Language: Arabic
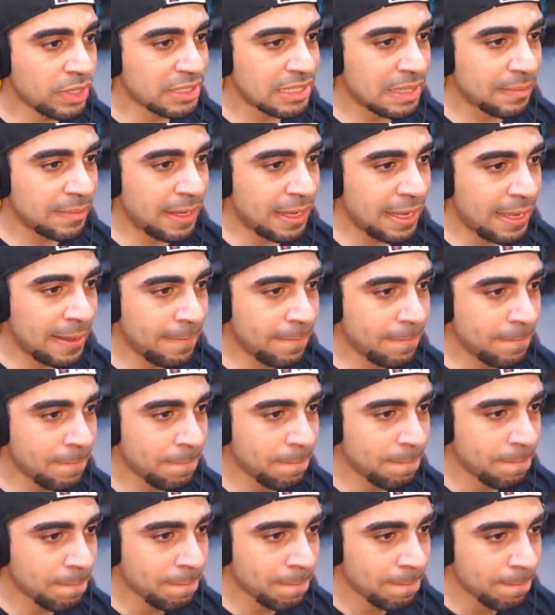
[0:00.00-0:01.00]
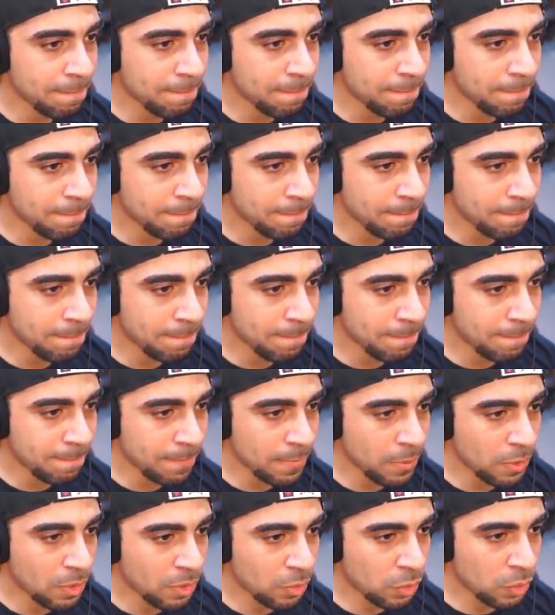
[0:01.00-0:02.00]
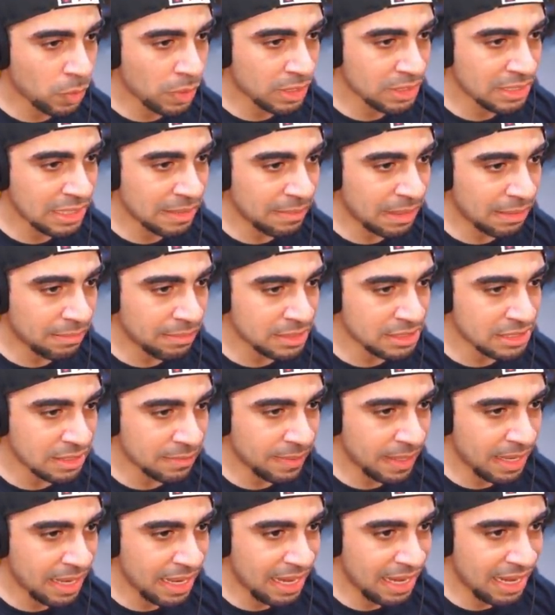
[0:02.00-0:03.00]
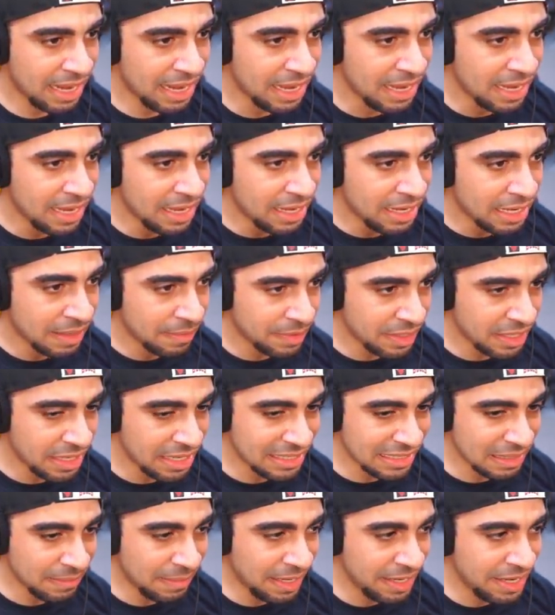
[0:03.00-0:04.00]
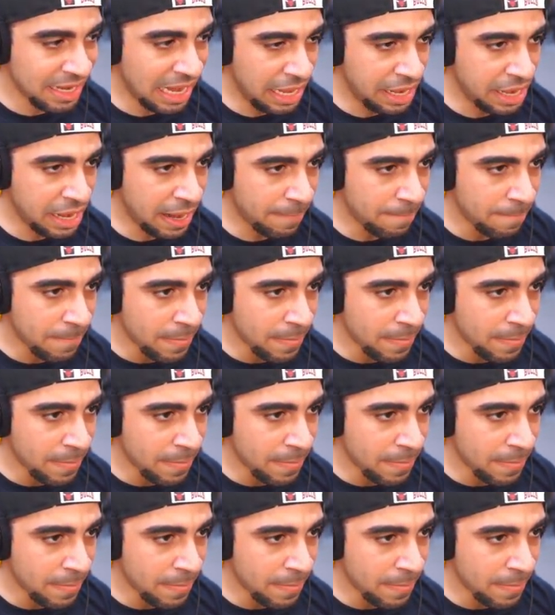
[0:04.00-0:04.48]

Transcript: تمام اموري تمام يا جماعه يمدينا طبعا نحن